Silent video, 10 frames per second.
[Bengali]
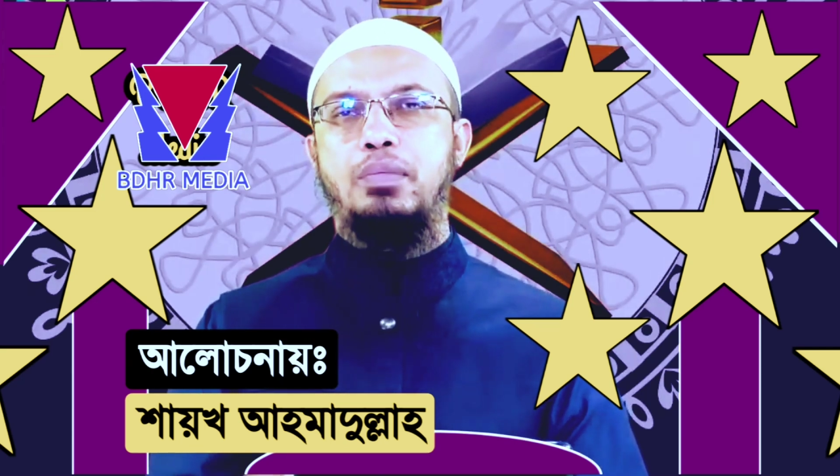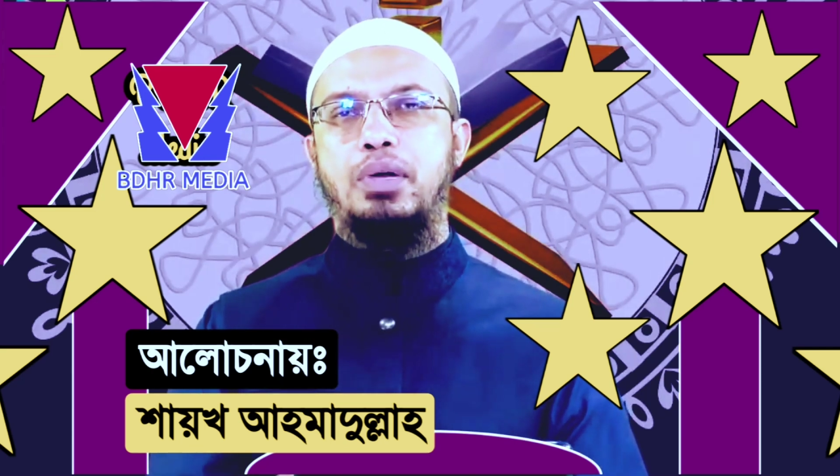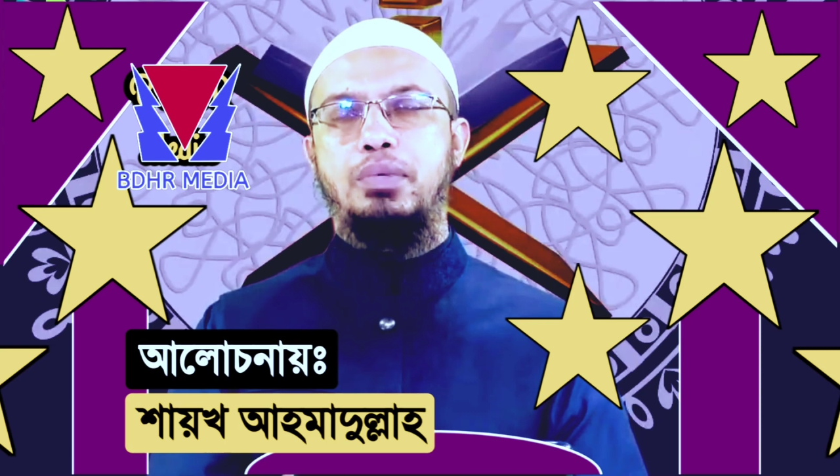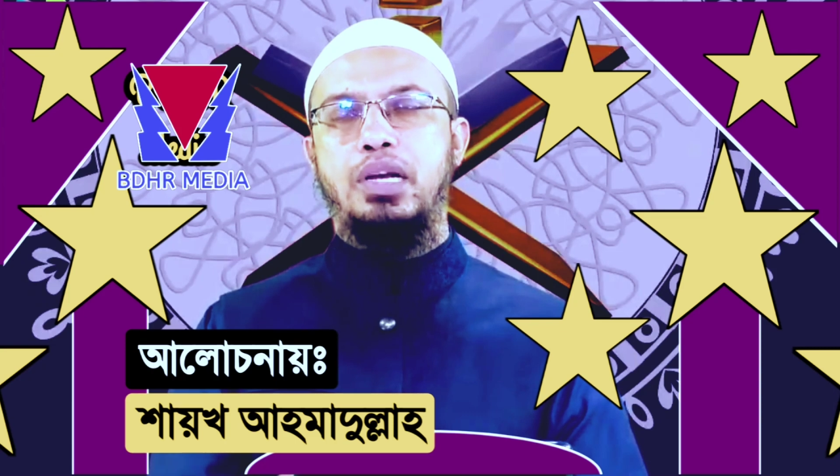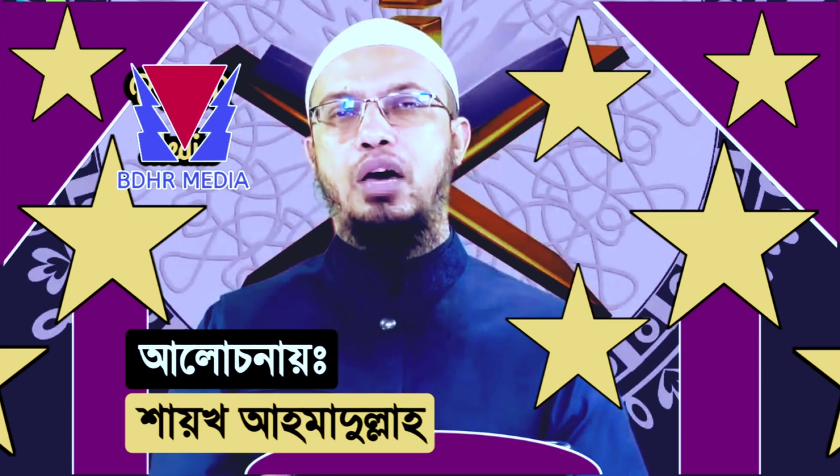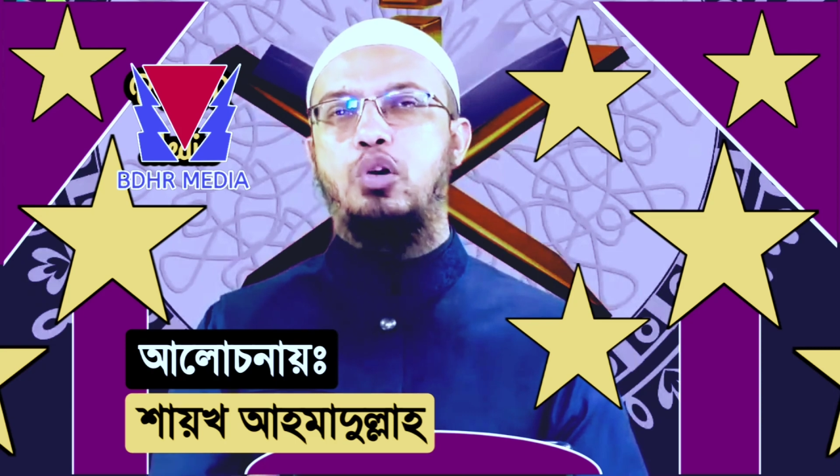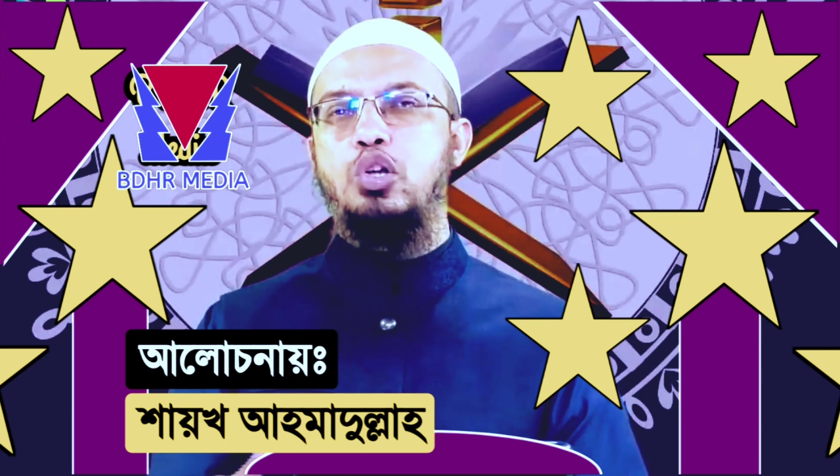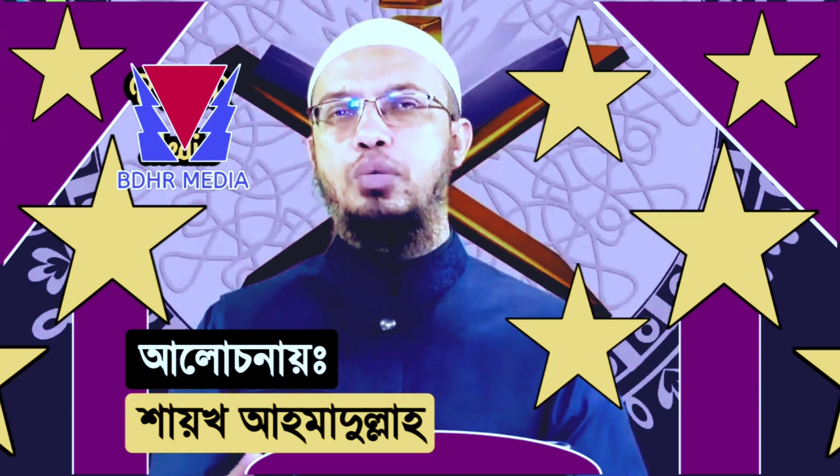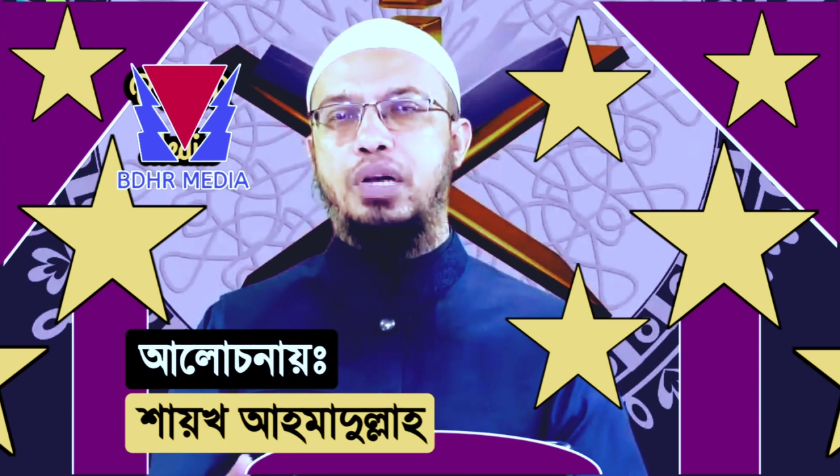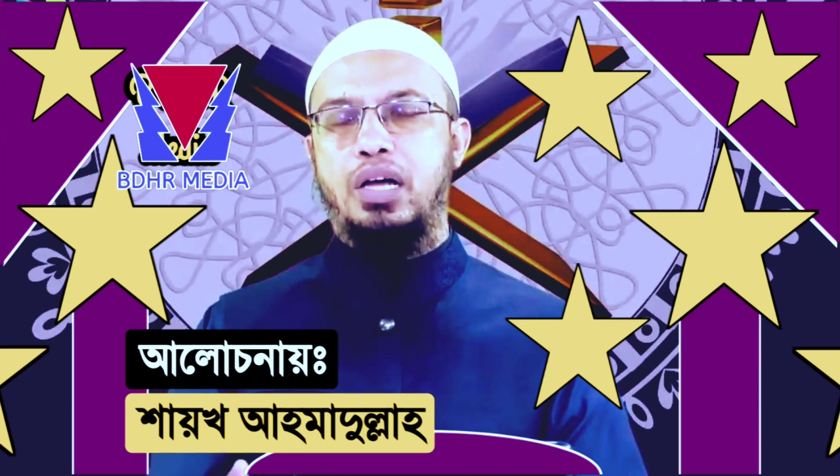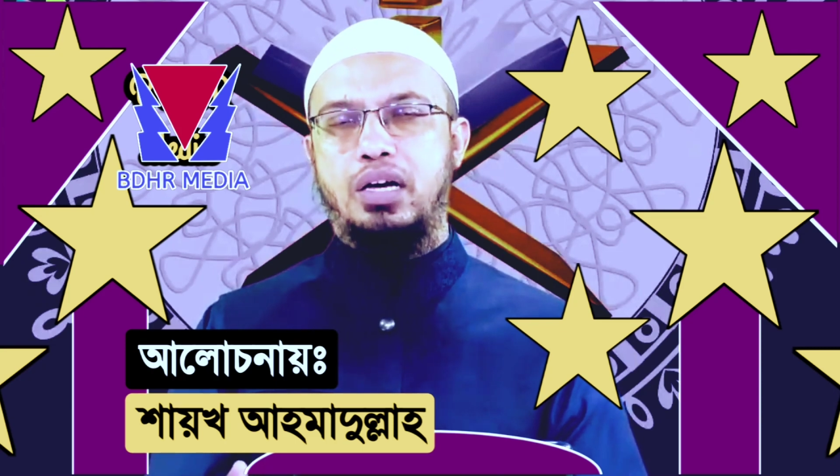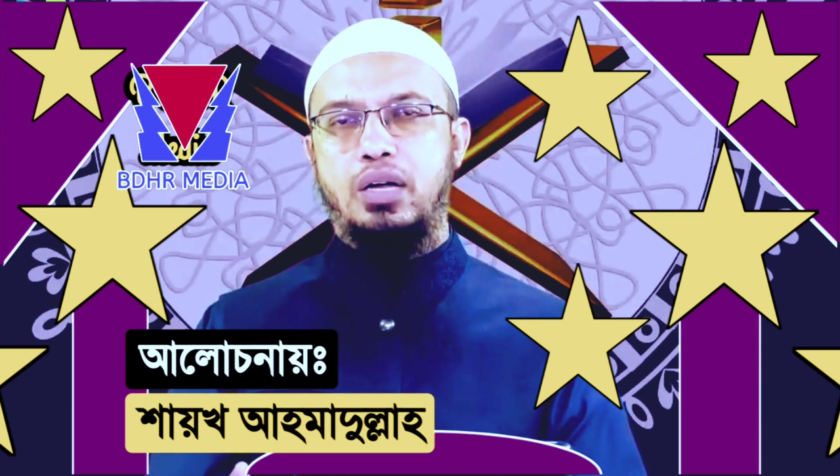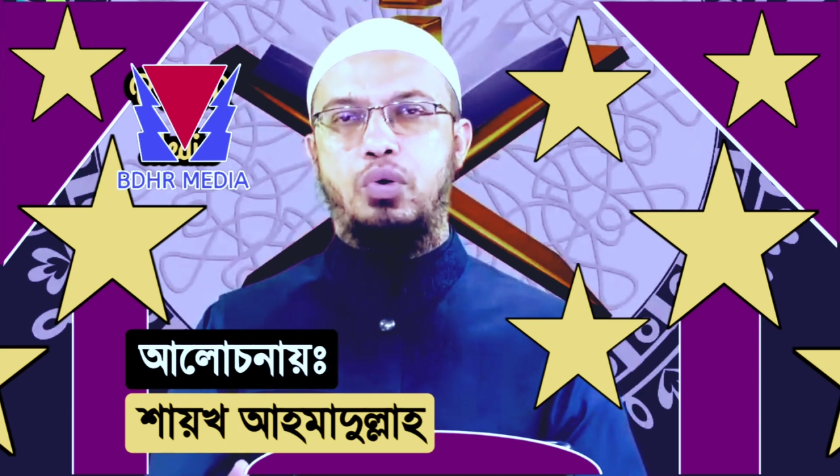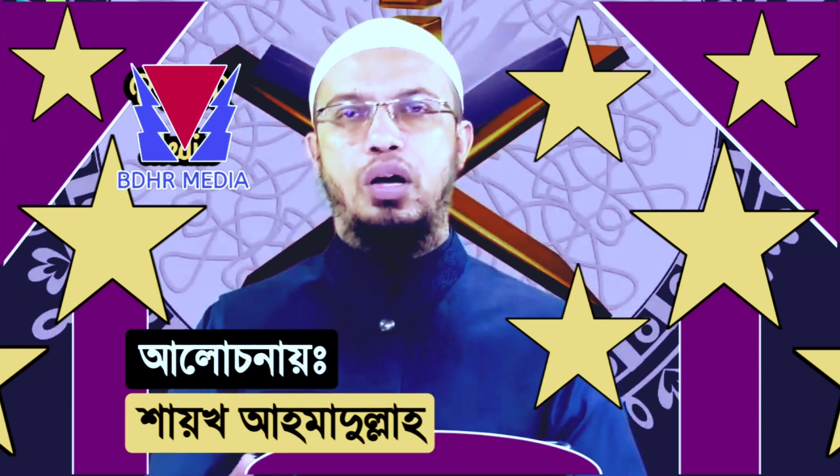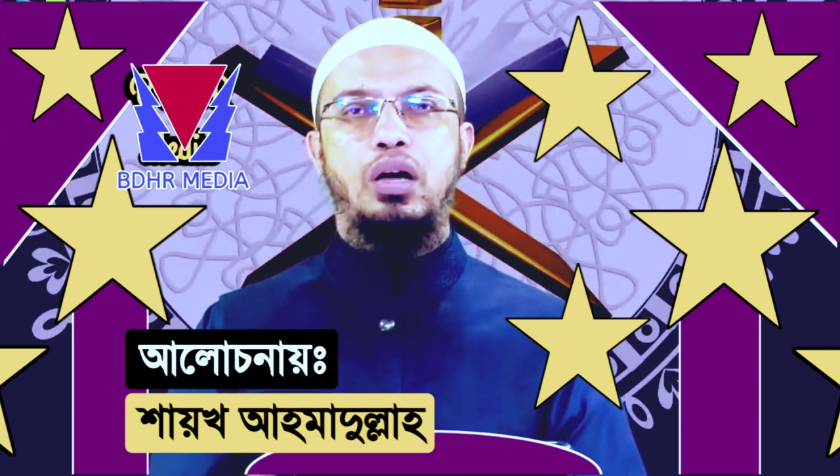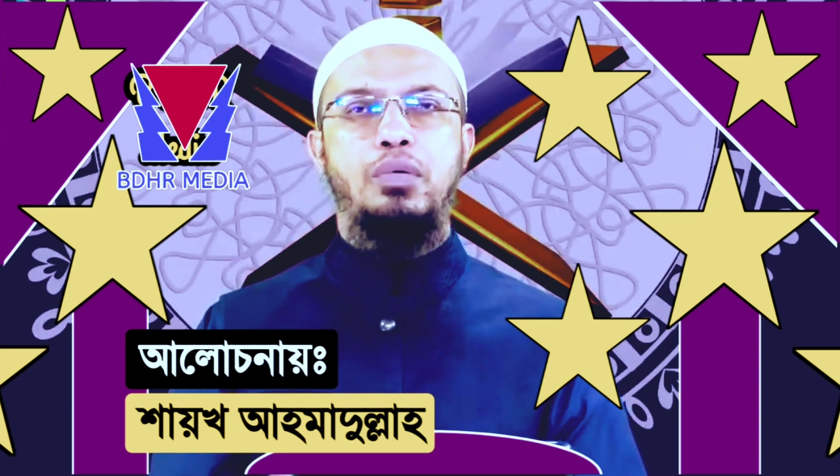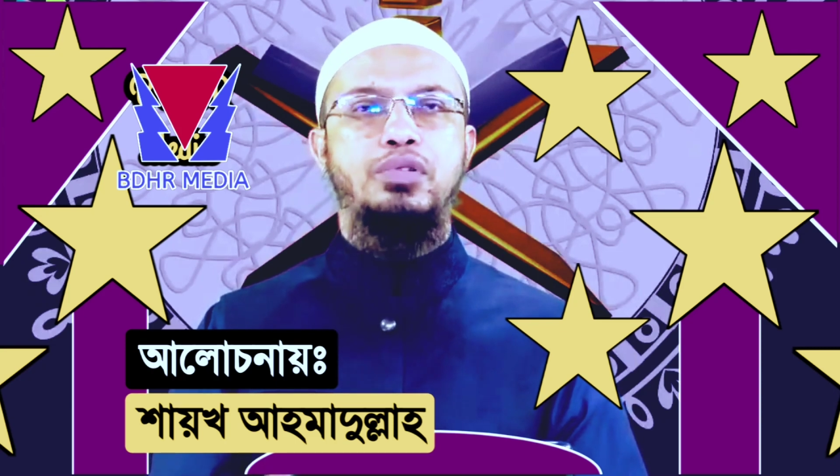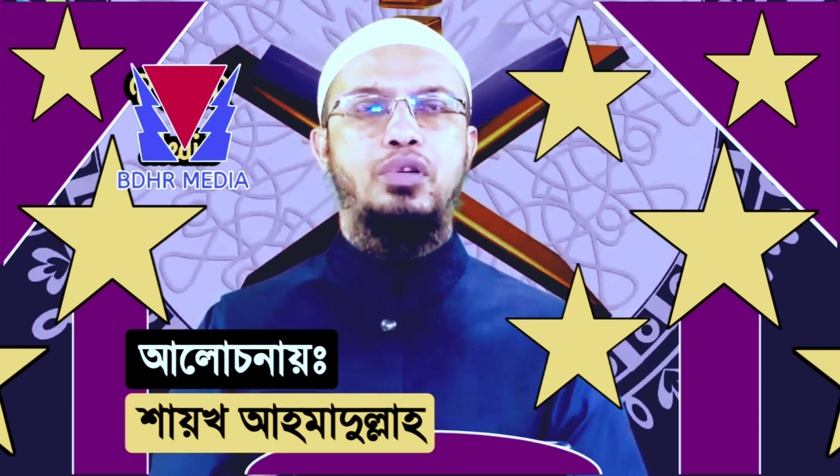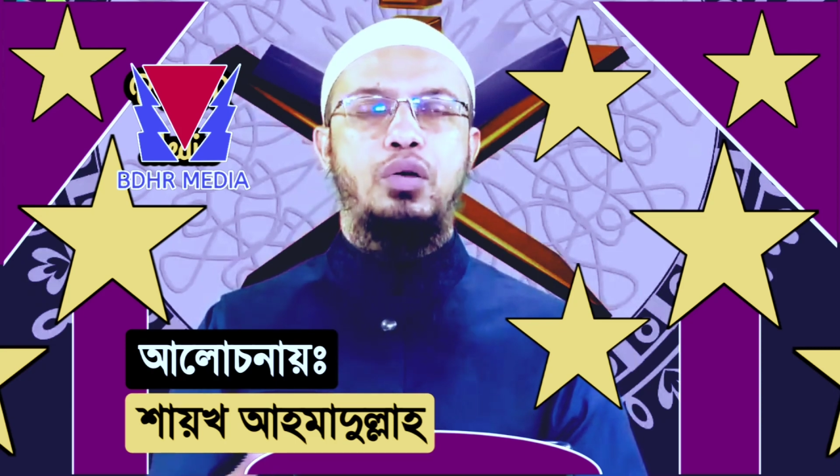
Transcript: আহমন আবিল্লাহুল আখির ও আকামা